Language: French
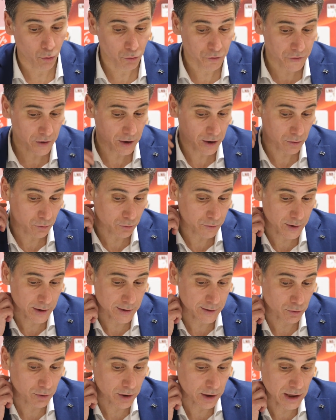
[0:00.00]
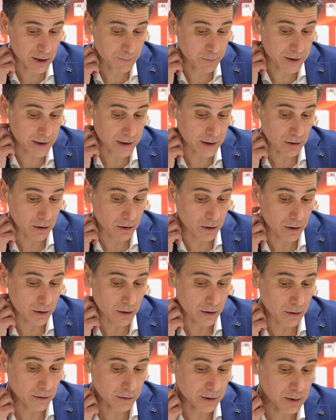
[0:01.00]
le sait. On sait que c'est une équipe qui,
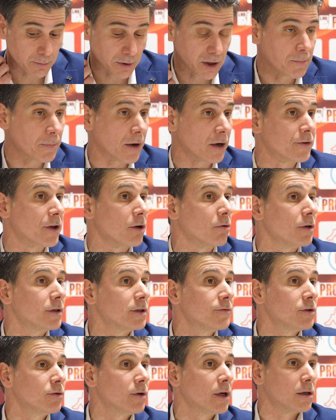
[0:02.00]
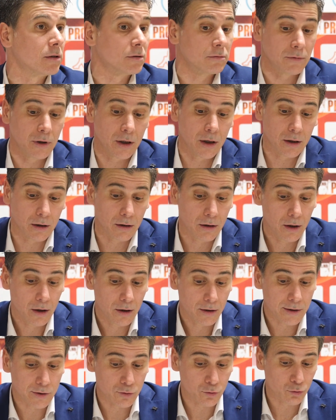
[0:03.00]
euh, qui brille par le talent individuel. Voilà.
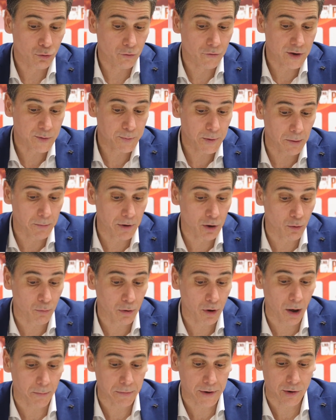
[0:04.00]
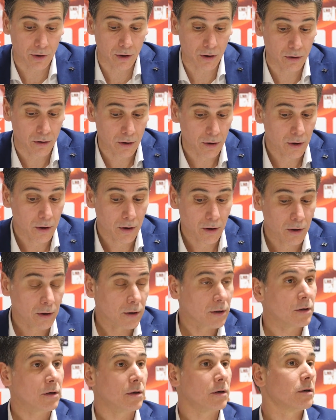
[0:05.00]
Ils ont trouvé Spearman en première mi-temps.
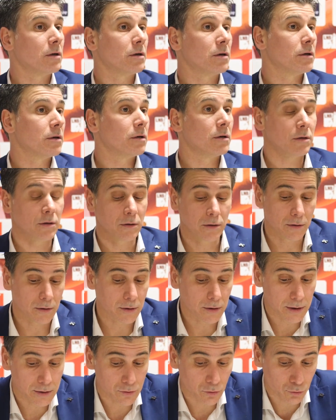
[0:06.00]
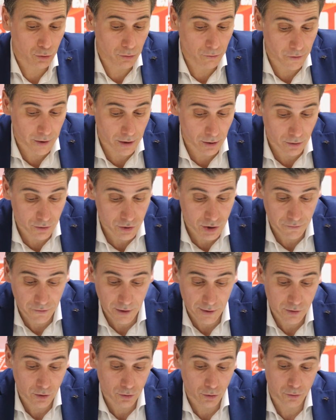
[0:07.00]
Euh, ils ont trouvé euh,
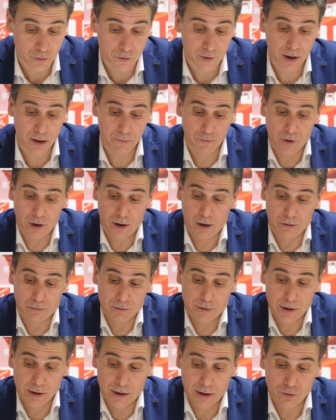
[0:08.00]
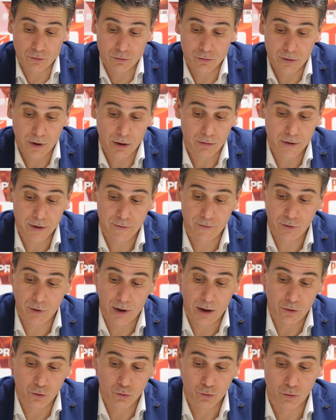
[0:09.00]
Jefferson en deuxième. Voilà. On sait qu'ils ont du talent
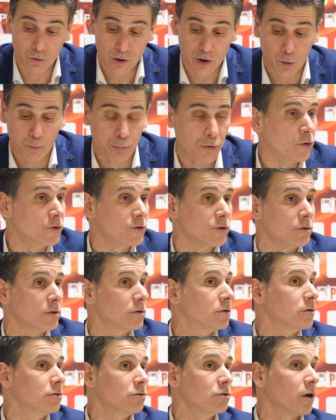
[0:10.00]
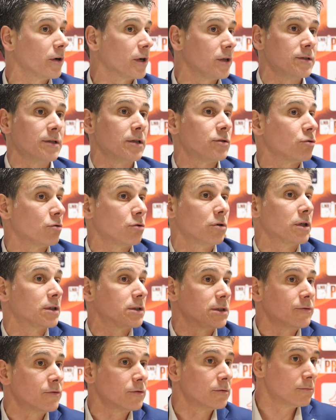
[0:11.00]
individuel. Nous, on y oppose une organisation
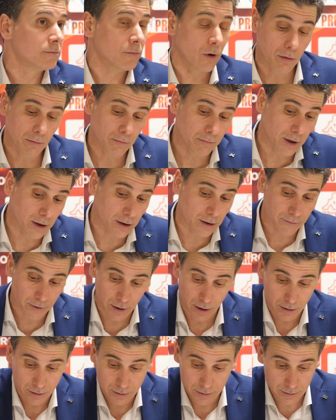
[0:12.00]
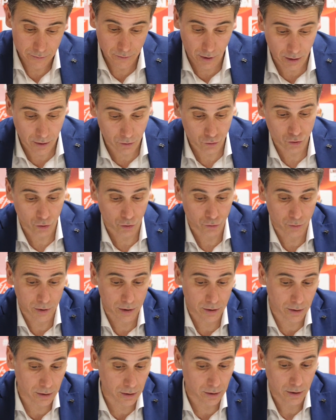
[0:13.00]
collective. Ben, voilà. voilà.
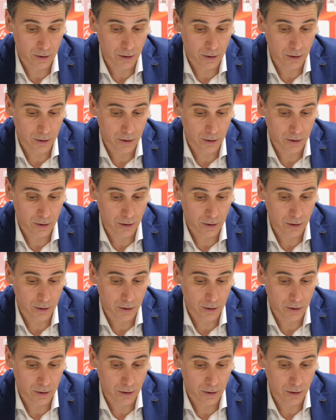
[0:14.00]
Aujourd'hui.